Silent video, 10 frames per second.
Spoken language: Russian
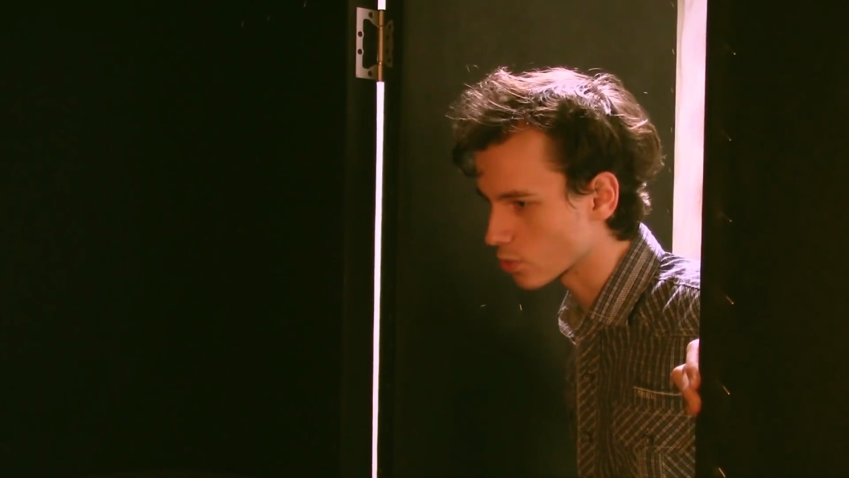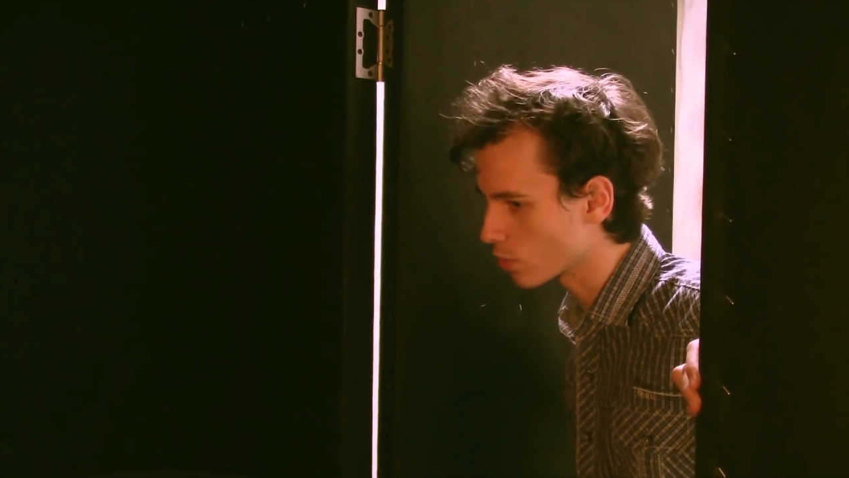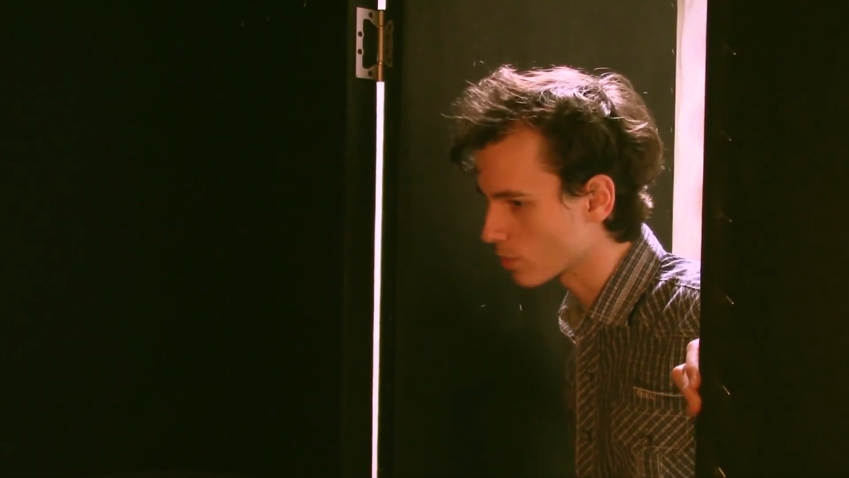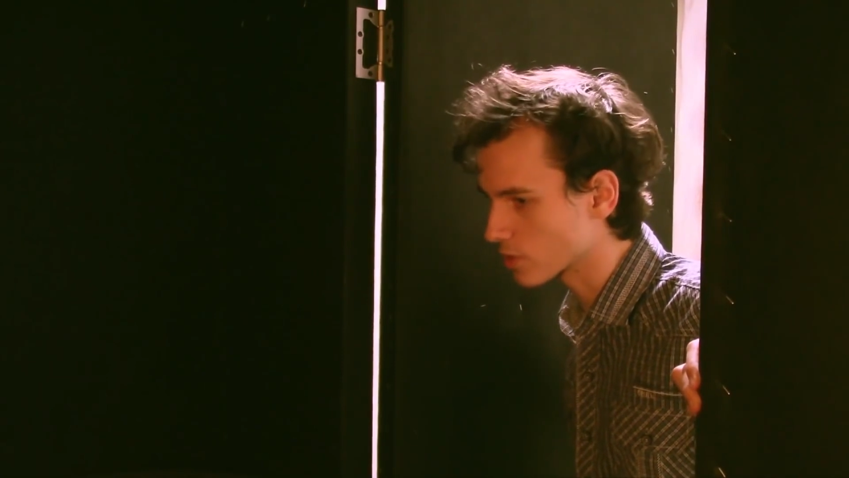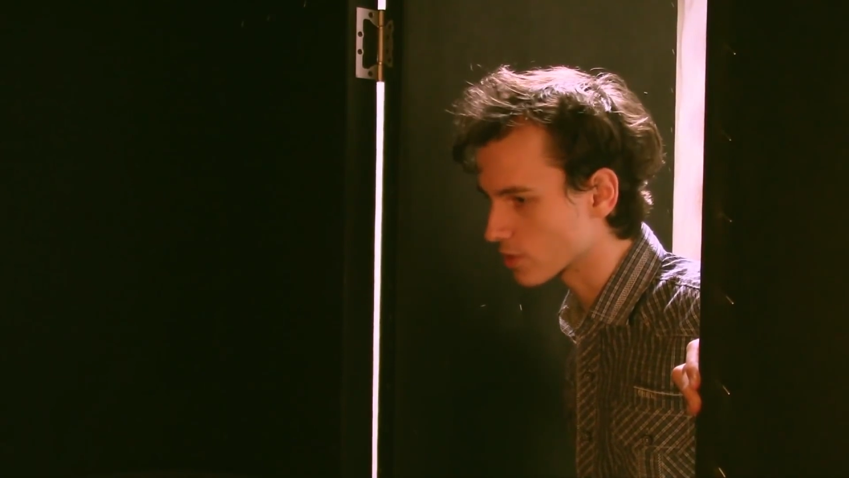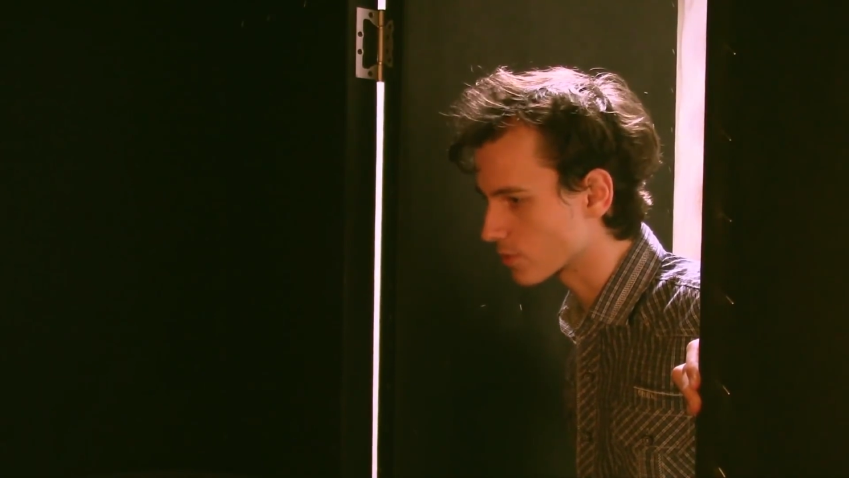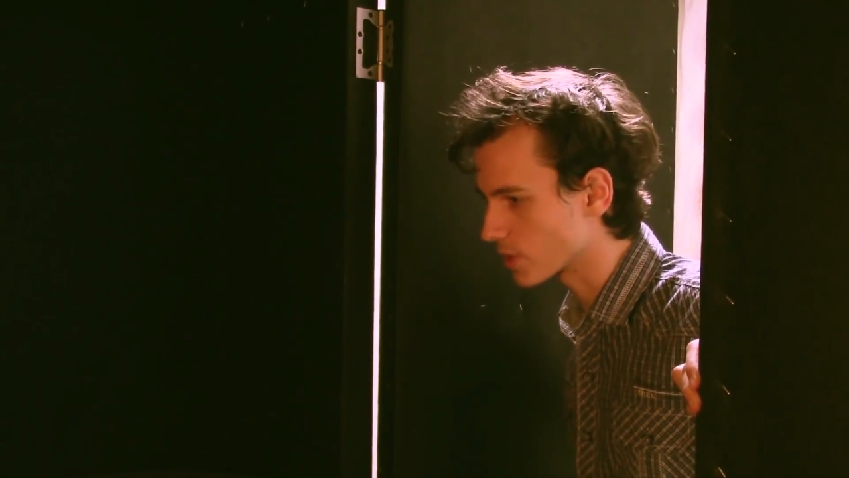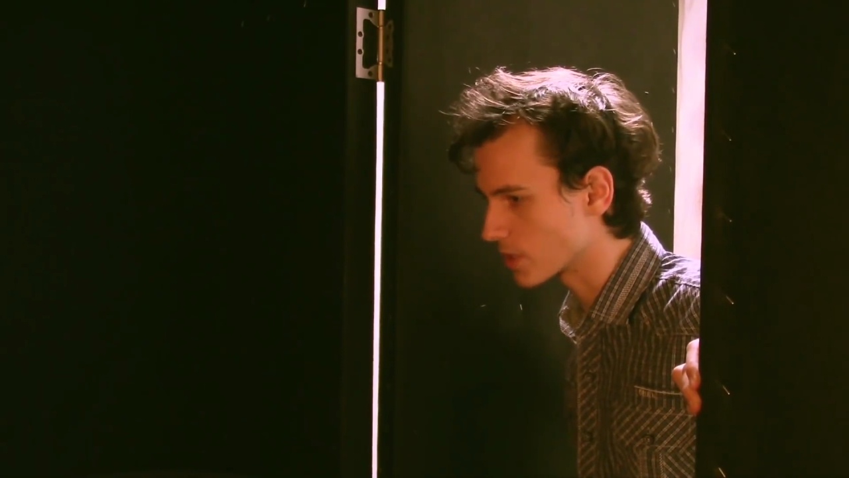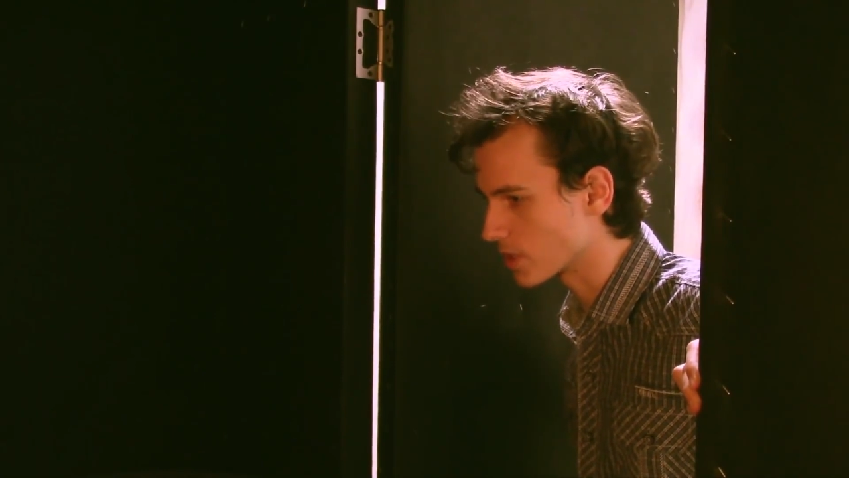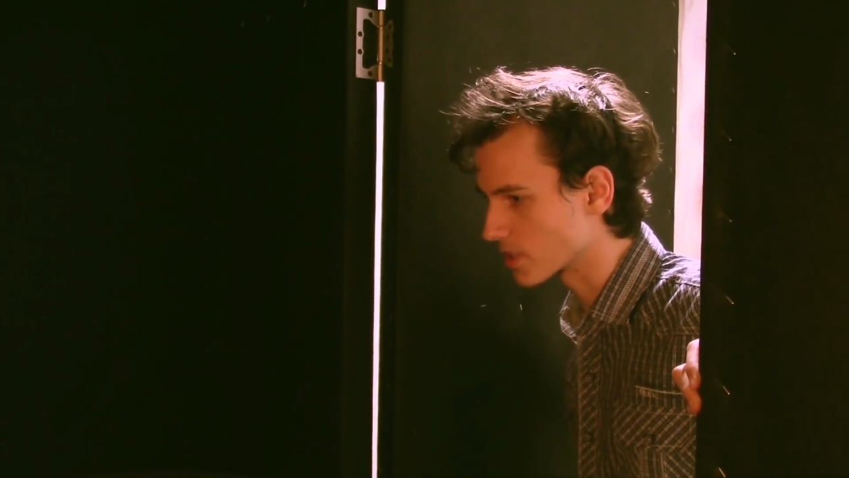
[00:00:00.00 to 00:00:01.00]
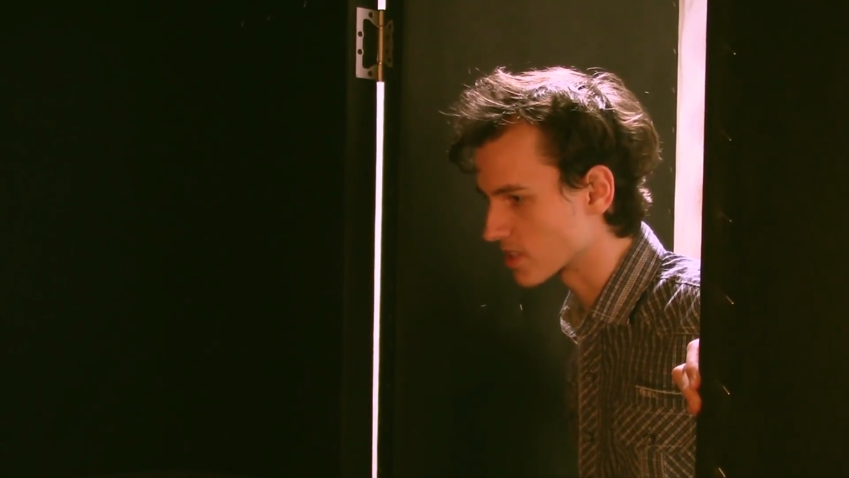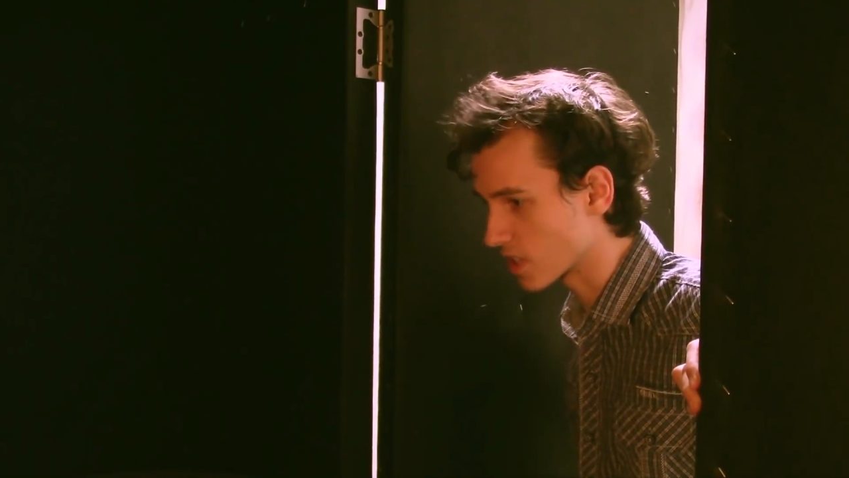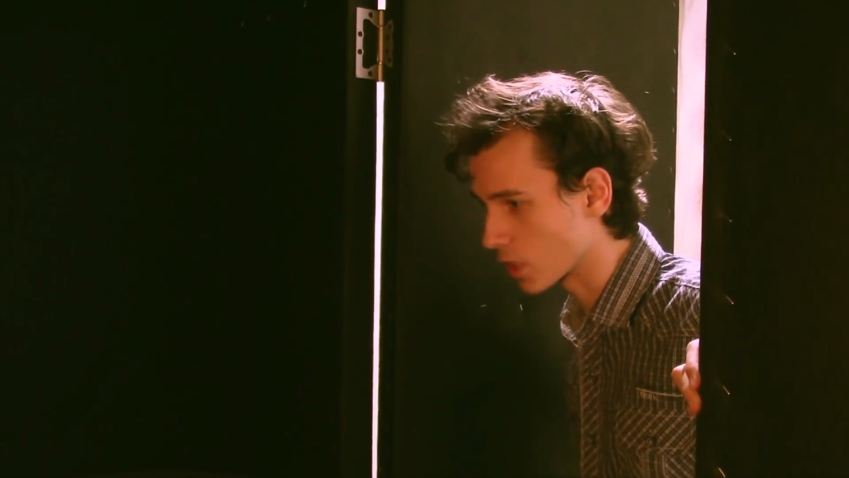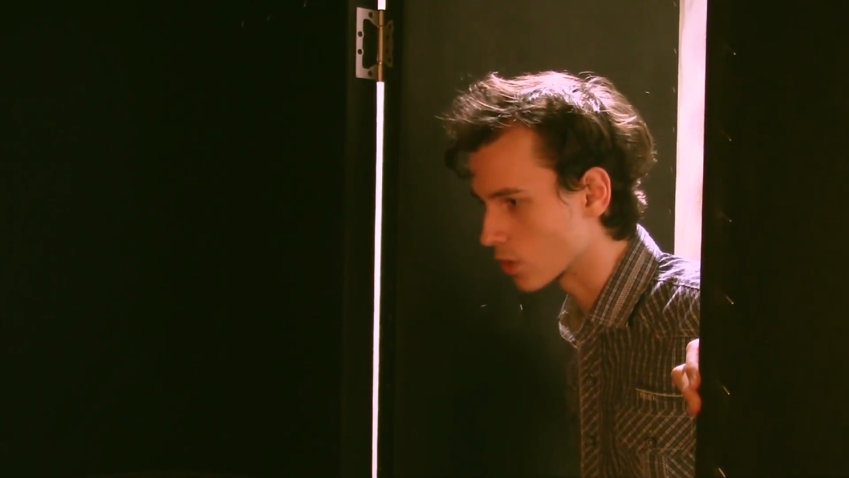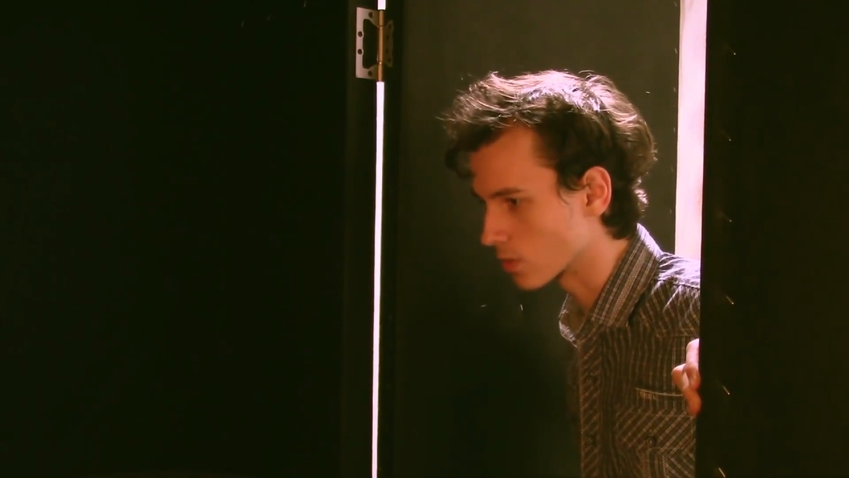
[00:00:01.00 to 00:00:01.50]
гоблинов» и
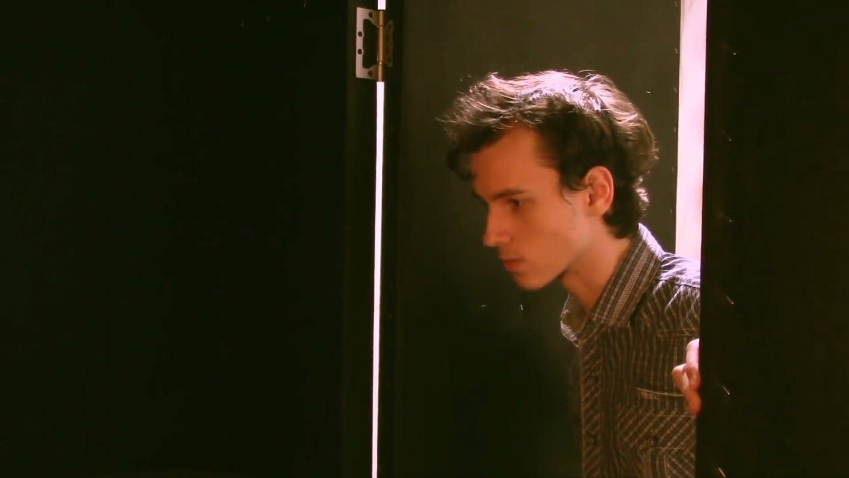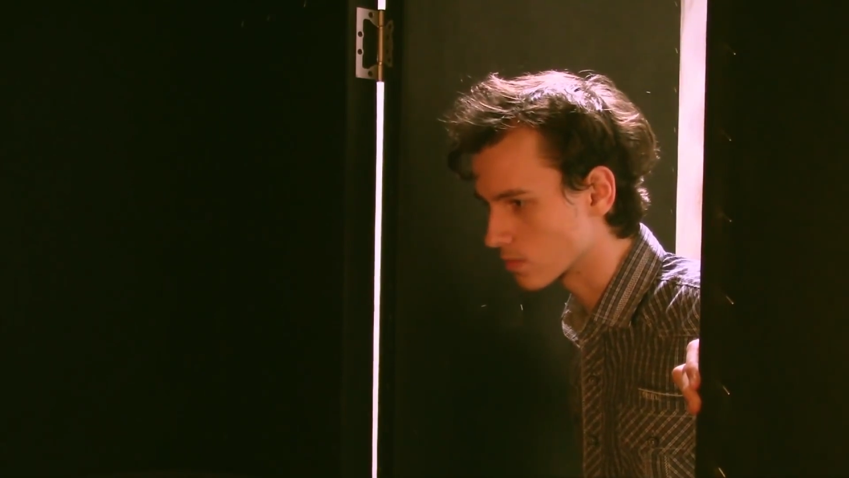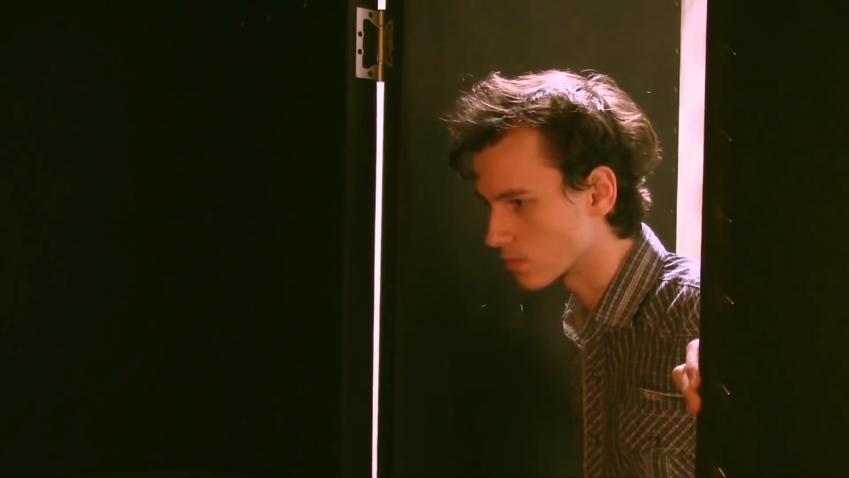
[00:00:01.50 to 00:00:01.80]
«Сао».